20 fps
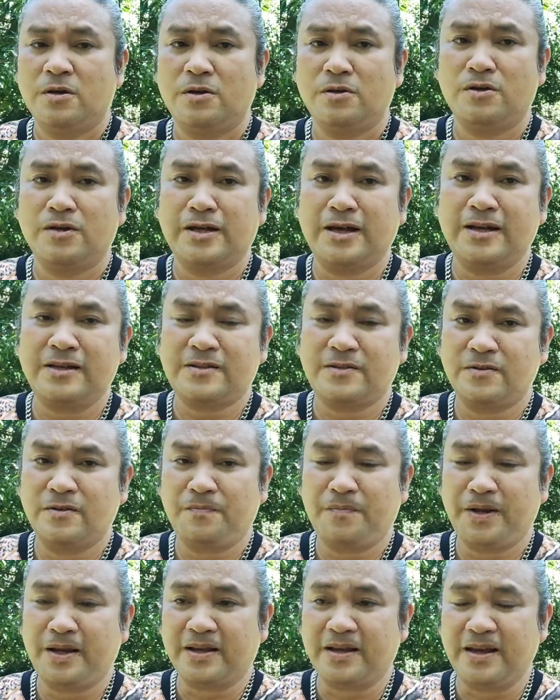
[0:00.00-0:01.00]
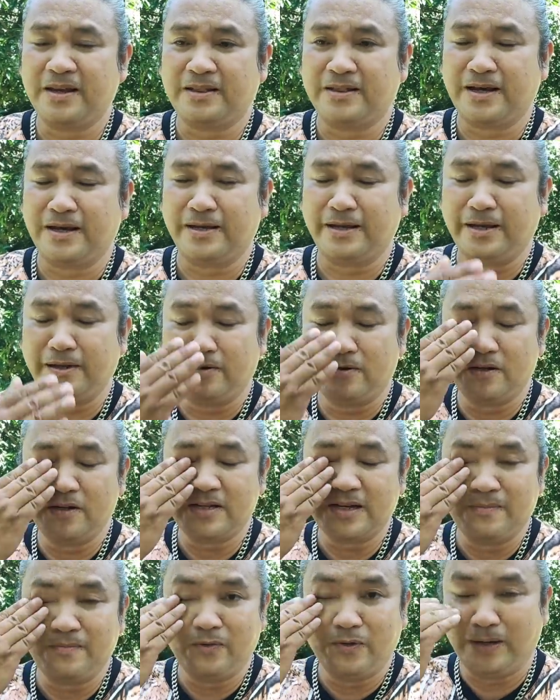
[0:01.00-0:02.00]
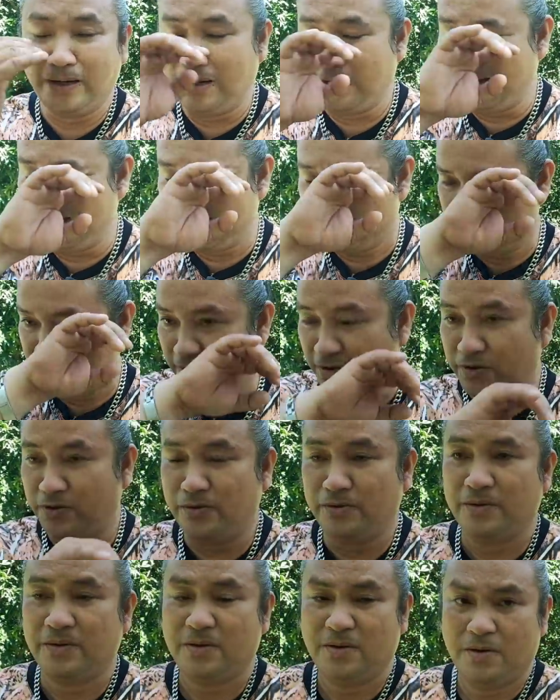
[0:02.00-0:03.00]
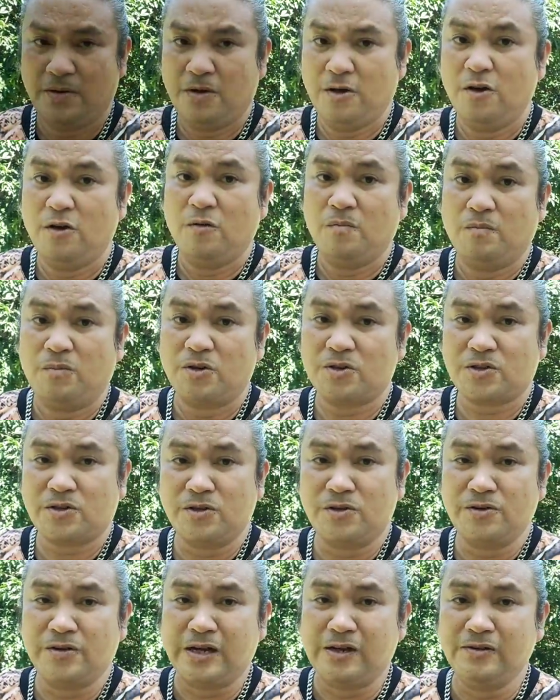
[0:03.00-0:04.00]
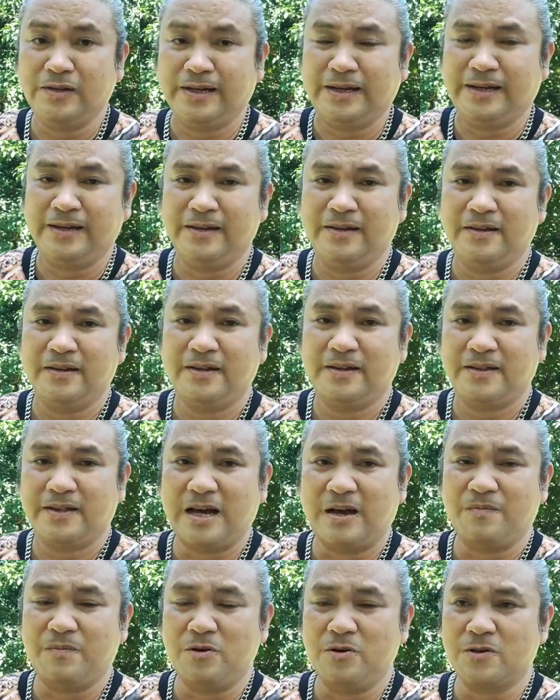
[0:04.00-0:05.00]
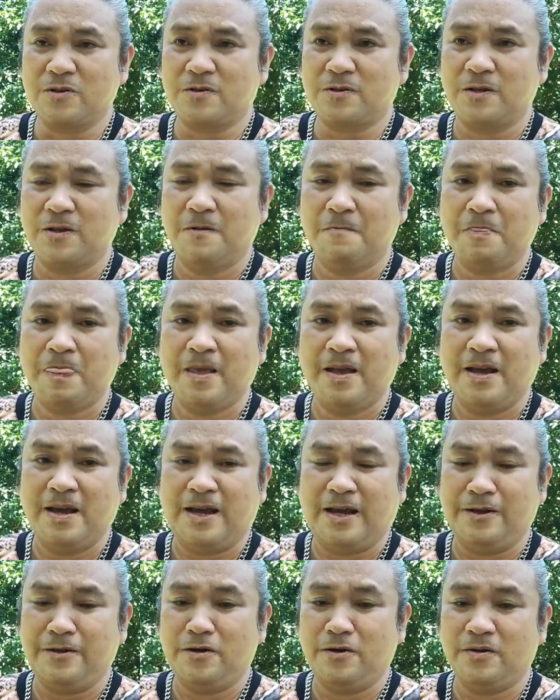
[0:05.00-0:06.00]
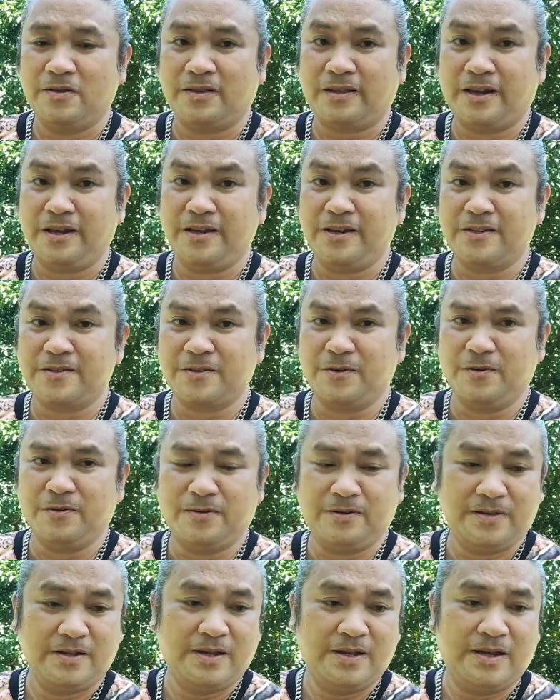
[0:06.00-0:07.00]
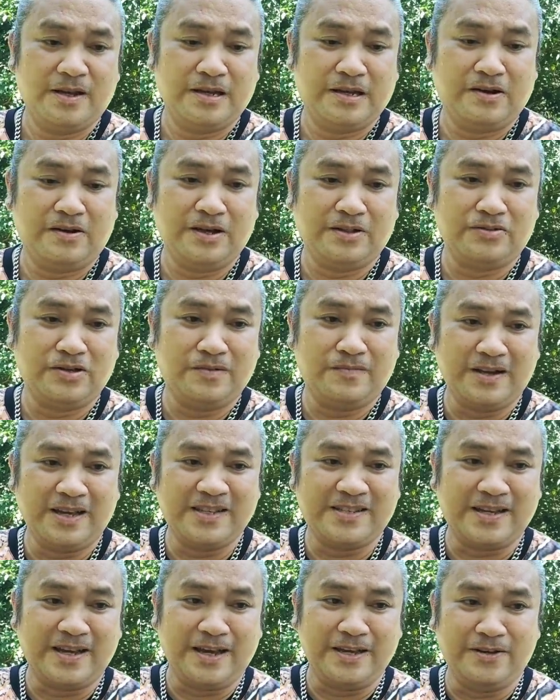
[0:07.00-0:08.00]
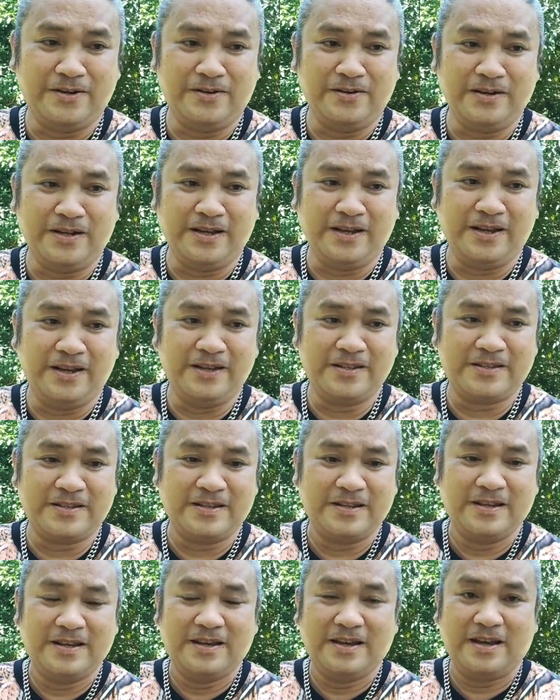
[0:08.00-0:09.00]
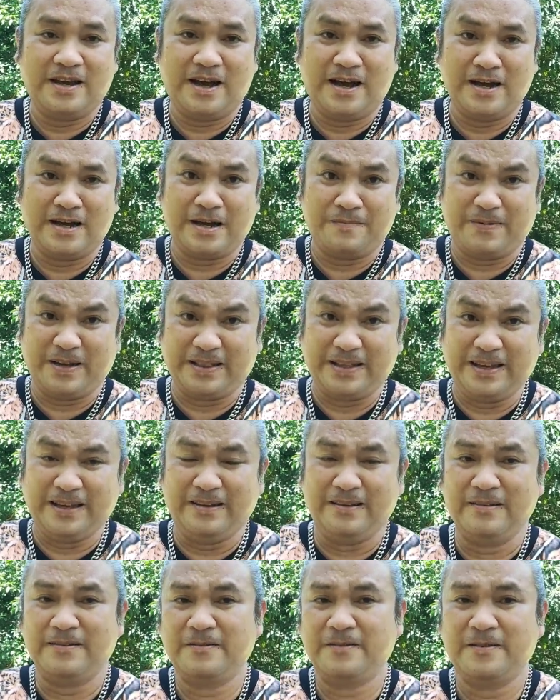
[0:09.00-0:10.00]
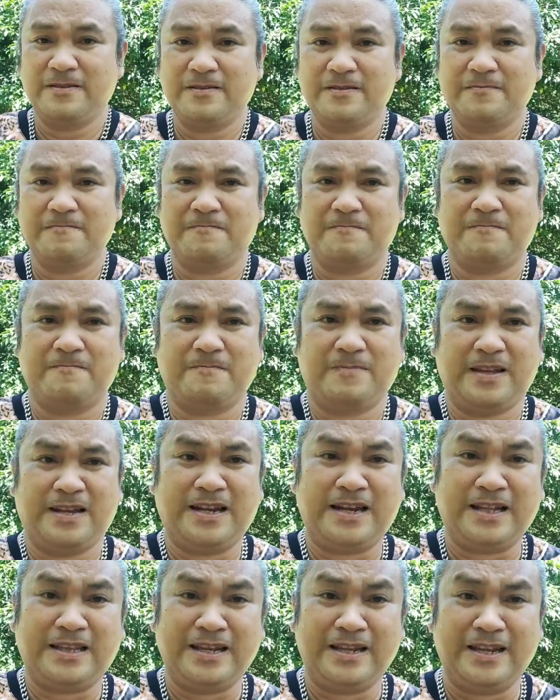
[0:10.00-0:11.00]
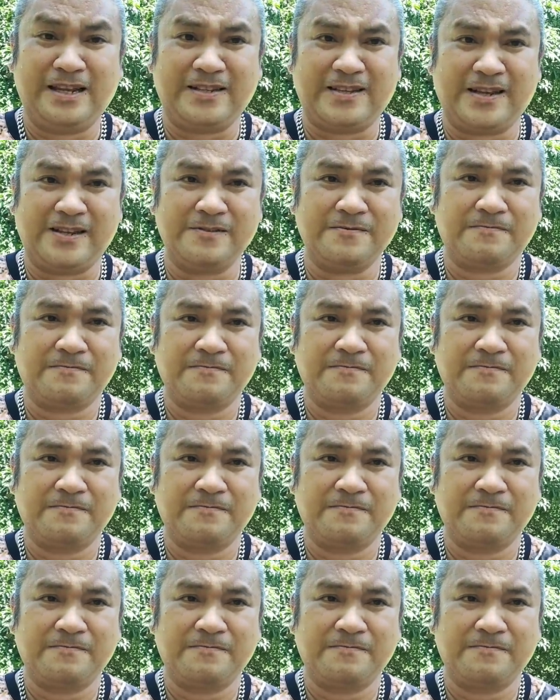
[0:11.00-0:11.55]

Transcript: Yun guys, yung pinakita ni ano ni Samuel is ano yun? Boston Roundhead tapos ano, 3 years old. No, ito namang isa ngayon is ang kapatid. Tingnan natin guys ha.